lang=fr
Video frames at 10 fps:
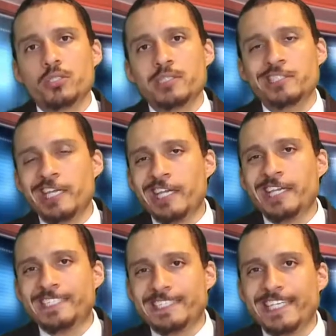
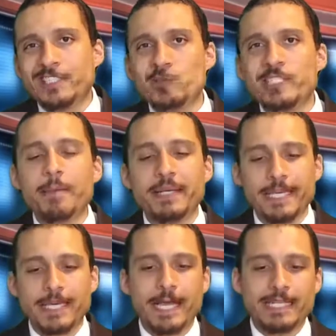des États-Unis
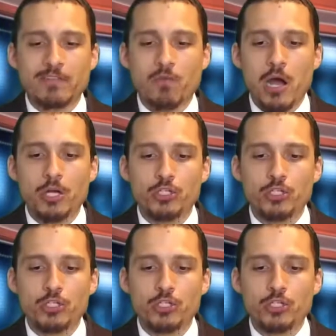d'Amérique, à savoir